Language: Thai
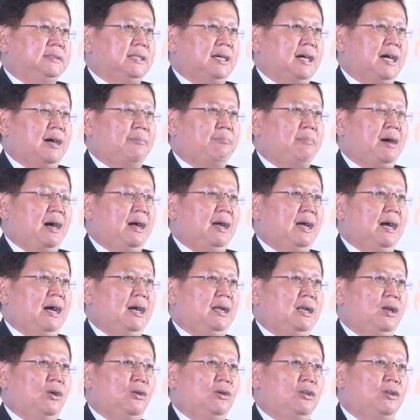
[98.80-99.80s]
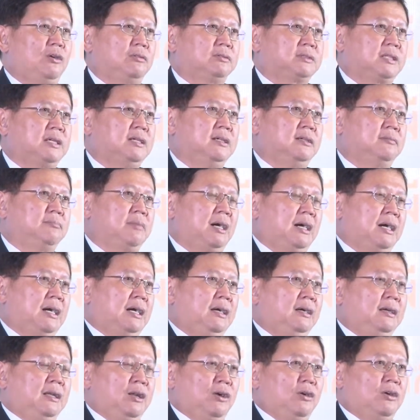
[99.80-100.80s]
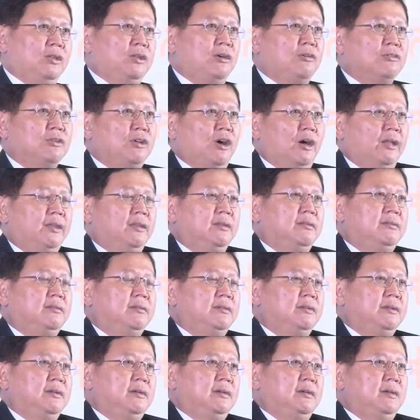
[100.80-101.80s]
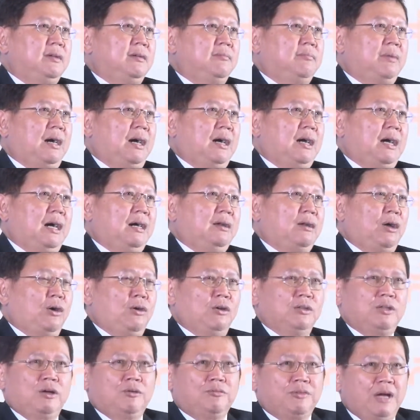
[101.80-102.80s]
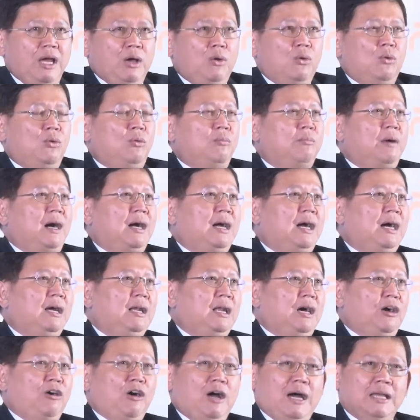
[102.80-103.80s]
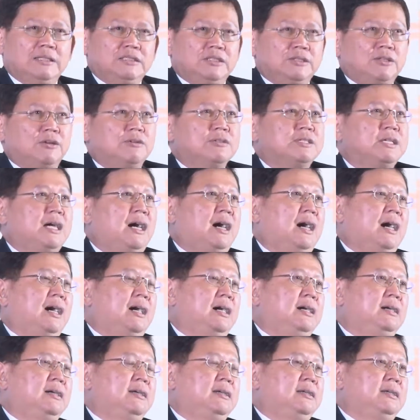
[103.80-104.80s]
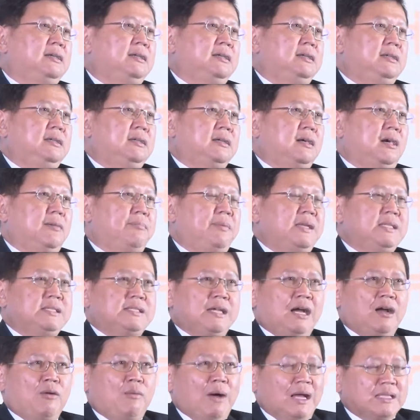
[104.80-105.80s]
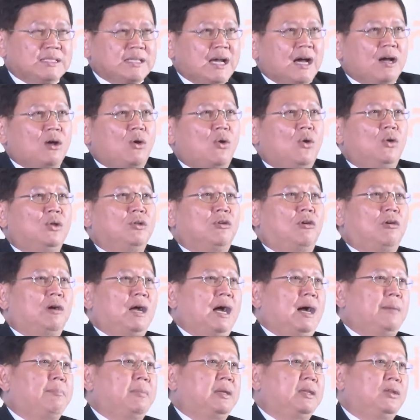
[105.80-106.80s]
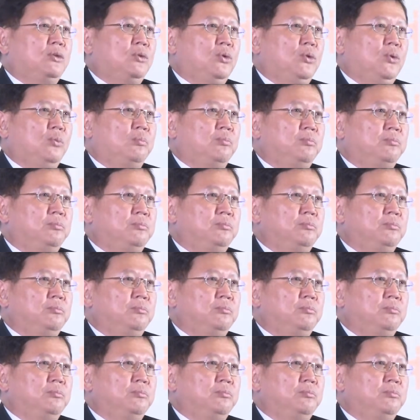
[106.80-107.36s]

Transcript: นะครับบางครั้งเราก็ต้องตึงบางครั้งเราก็ต้องย่อน บางครั้งเราก็ต้องเร็ว บางครั้งเราก็อาจจะต้องช้า ก็เป็นจังหวะจากโคนของการปฏิรูป